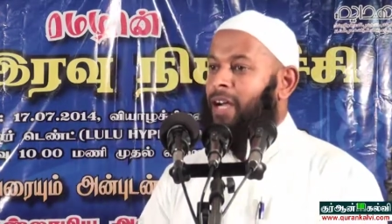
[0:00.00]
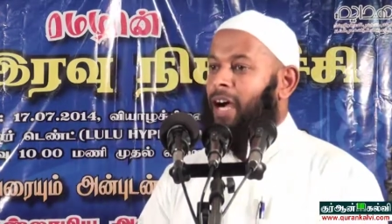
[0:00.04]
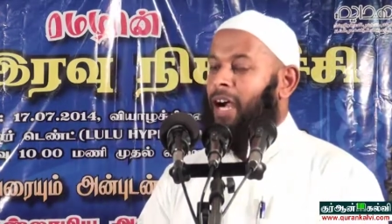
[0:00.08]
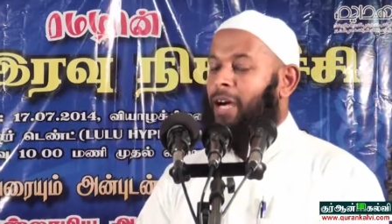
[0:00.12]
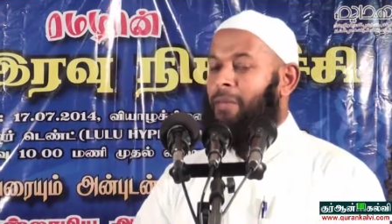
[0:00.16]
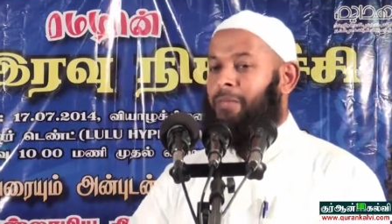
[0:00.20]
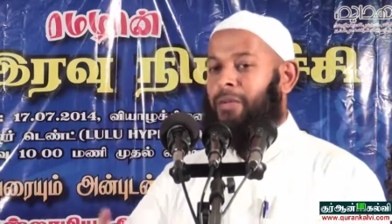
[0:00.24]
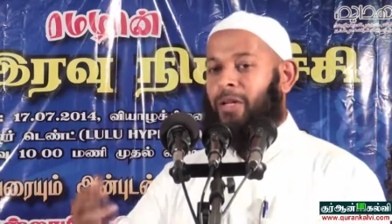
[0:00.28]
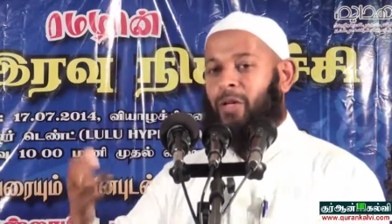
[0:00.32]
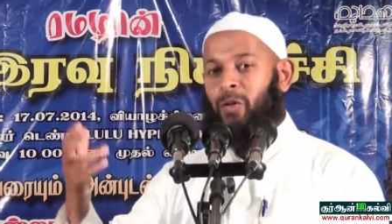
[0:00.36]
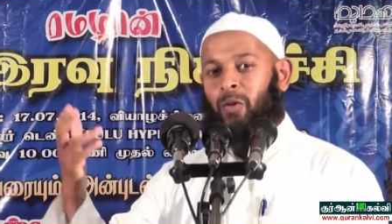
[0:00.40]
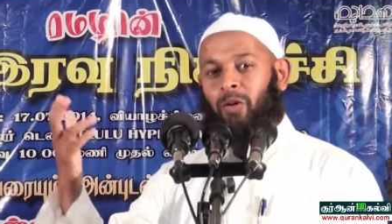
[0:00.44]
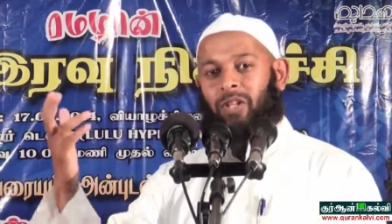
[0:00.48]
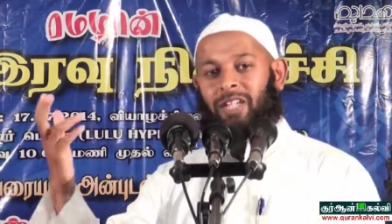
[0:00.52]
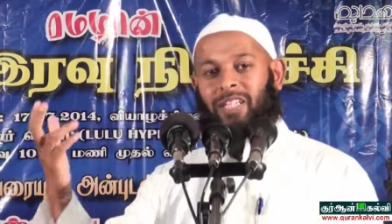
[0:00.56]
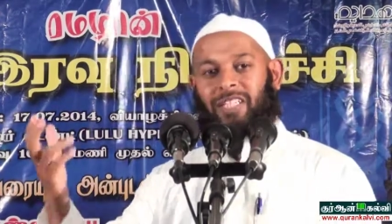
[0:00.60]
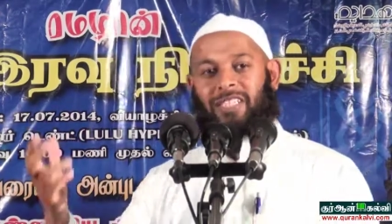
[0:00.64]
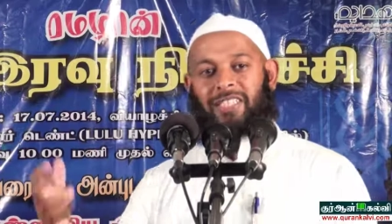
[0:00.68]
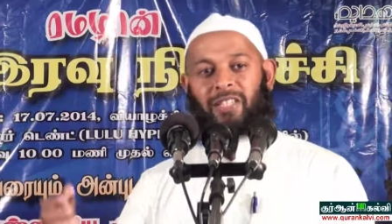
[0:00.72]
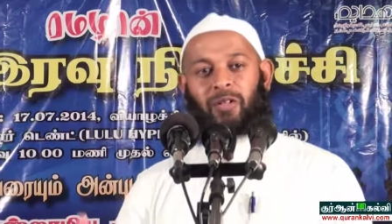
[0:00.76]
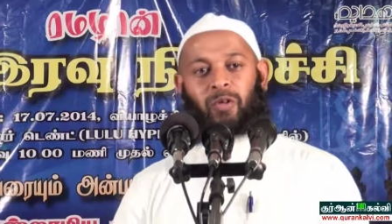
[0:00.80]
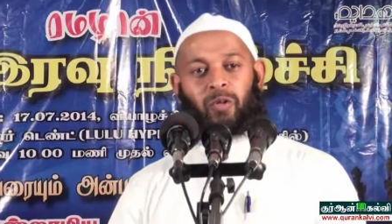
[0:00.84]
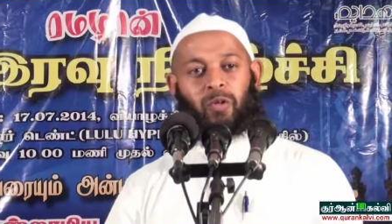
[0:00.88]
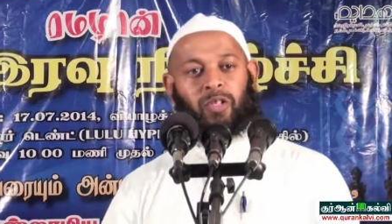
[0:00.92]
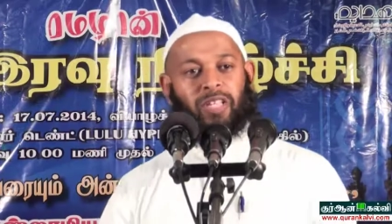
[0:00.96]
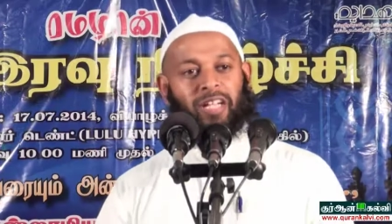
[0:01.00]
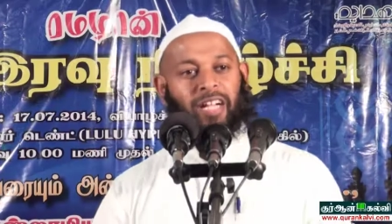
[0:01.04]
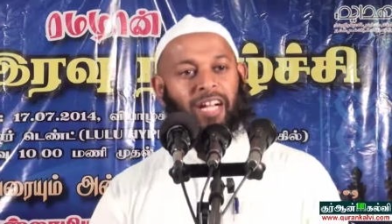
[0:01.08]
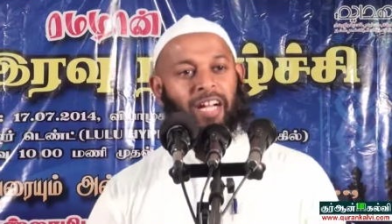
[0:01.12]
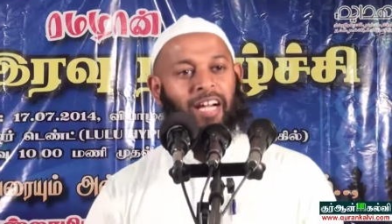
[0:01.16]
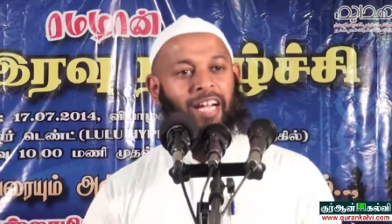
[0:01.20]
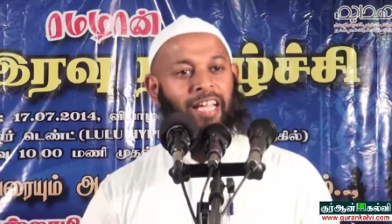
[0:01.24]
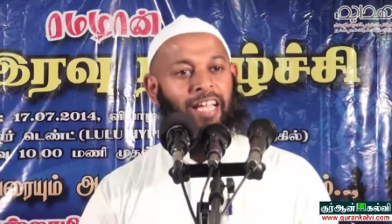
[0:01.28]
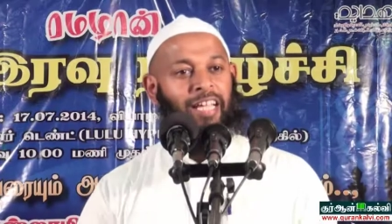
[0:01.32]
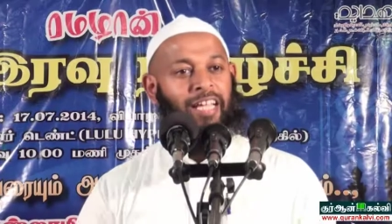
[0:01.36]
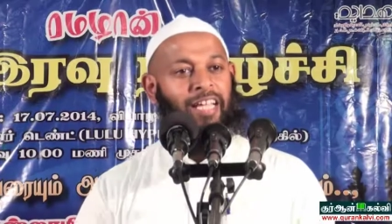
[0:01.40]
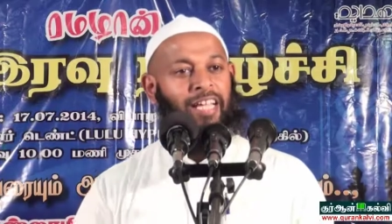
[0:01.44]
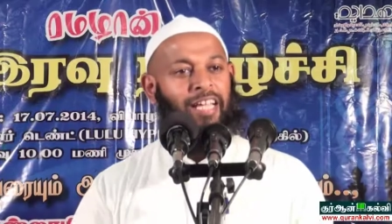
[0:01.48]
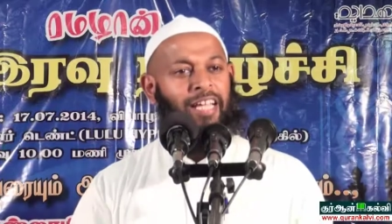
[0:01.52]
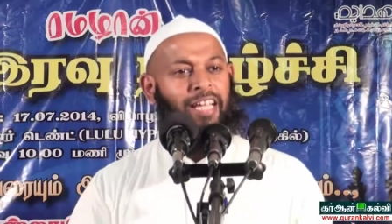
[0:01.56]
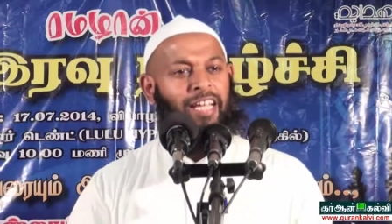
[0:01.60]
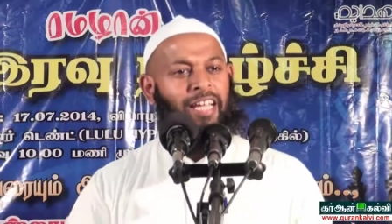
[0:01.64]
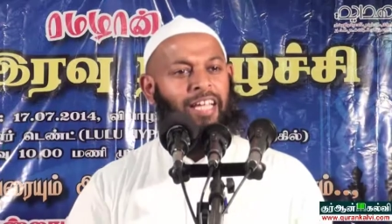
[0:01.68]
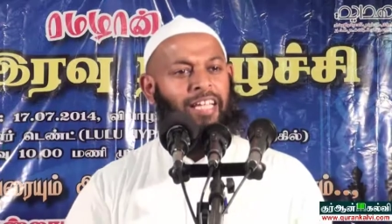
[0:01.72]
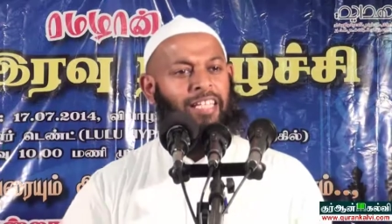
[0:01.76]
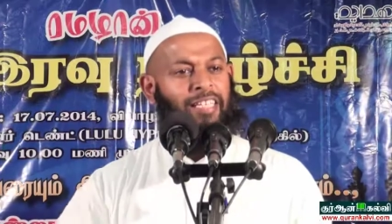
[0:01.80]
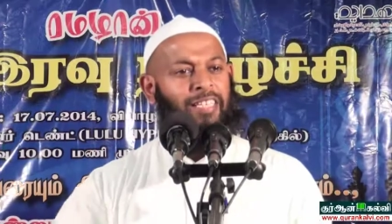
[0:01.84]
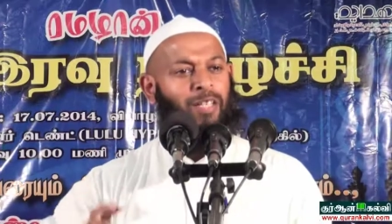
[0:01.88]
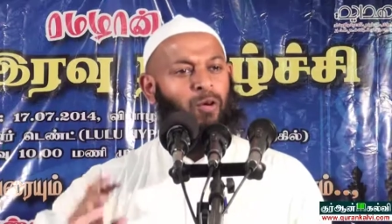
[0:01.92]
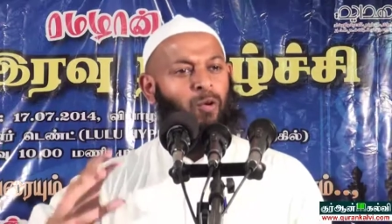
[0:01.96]
அன்பிற்குரிய சகோதரர்களே
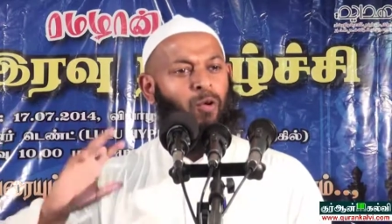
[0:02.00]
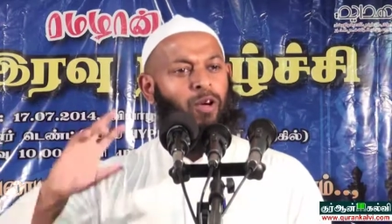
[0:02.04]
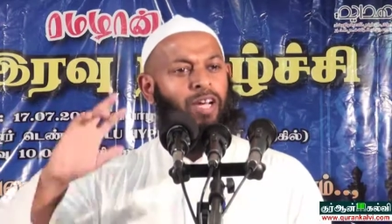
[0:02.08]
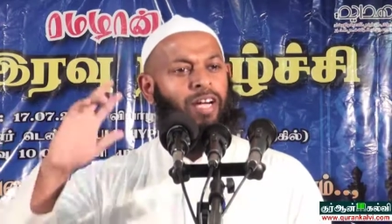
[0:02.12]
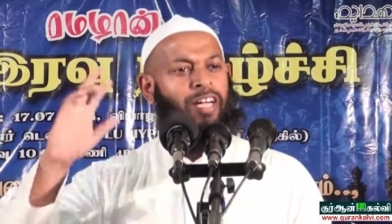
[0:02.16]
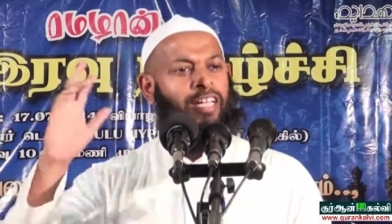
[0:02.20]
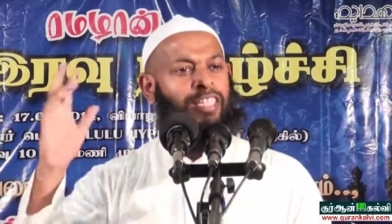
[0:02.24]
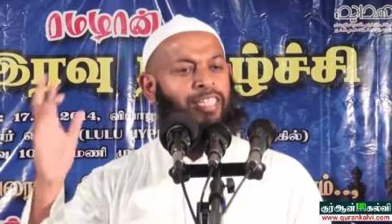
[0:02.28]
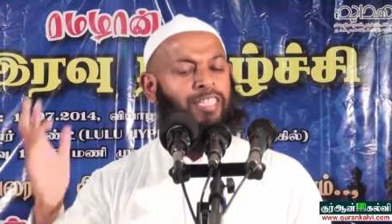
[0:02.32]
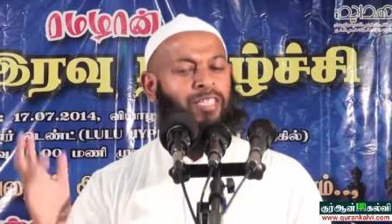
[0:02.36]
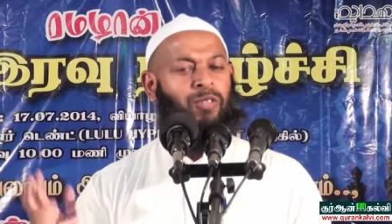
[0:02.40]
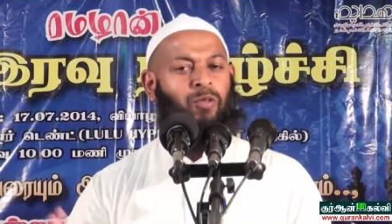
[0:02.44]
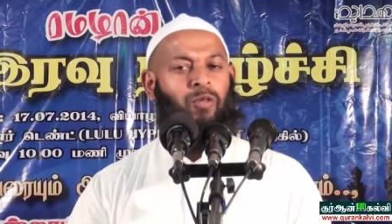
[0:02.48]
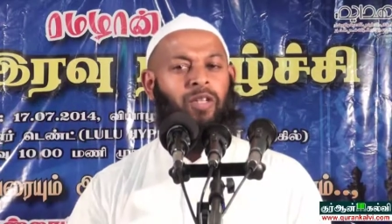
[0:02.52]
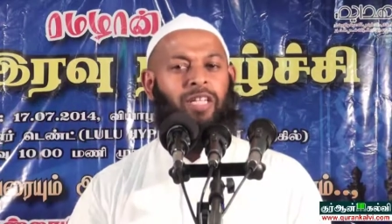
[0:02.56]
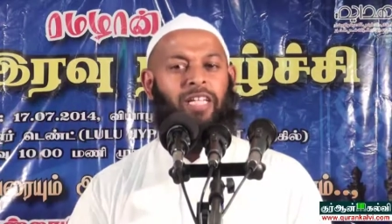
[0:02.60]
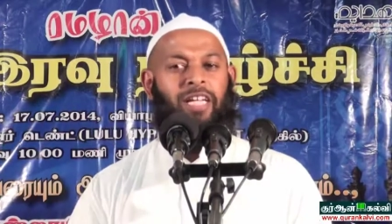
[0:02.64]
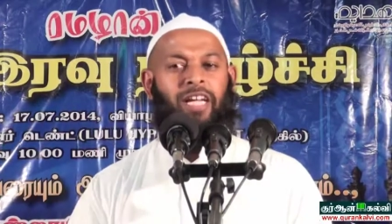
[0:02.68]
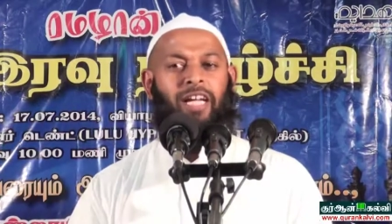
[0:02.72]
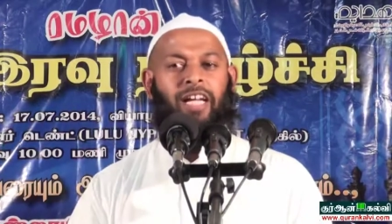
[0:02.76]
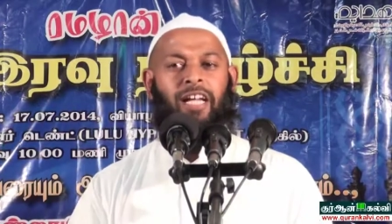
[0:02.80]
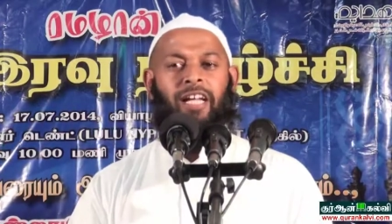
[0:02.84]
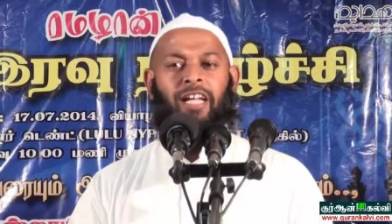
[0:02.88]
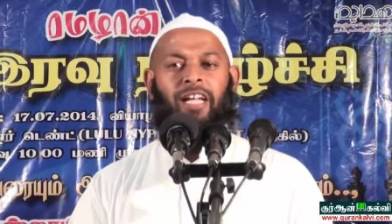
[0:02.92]
இந்த உலகத்தினுடைய